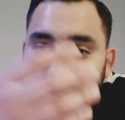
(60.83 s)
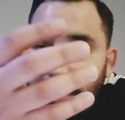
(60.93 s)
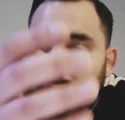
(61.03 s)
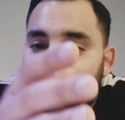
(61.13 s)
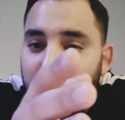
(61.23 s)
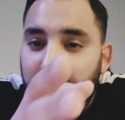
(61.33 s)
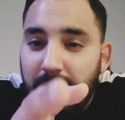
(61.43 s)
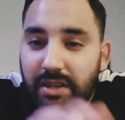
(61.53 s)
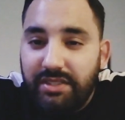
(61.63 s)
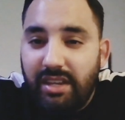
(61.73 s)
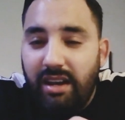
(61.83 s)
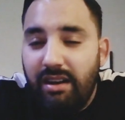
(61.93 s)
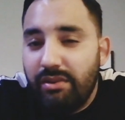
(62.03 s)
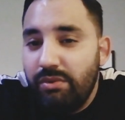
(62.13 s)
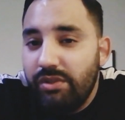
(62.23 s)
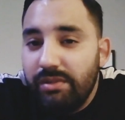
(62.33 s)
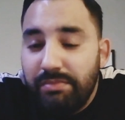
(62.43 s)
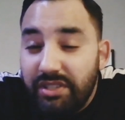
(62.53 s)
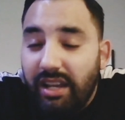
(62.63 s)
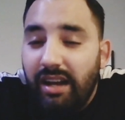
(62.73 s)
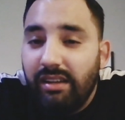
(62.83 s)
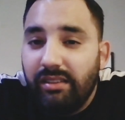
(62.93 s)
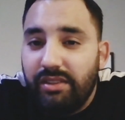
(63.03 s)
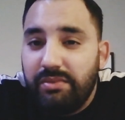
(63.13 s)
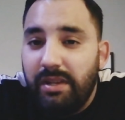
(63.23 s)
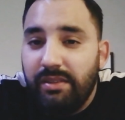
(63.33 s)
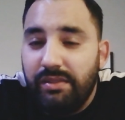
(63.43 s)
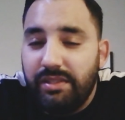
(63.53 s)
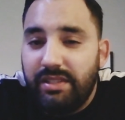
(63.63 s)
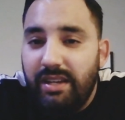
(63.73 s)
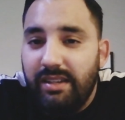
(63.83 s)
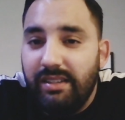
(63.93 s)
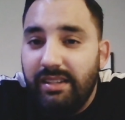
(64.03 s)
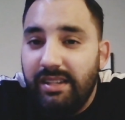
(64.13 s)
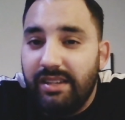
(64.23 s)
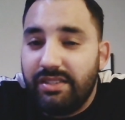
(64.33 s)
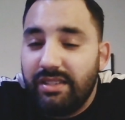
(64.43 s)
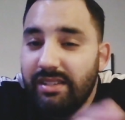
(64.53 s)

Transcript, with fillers: ديالها ربي مسخها كل مسخها الله سبحانه وتعالى علاش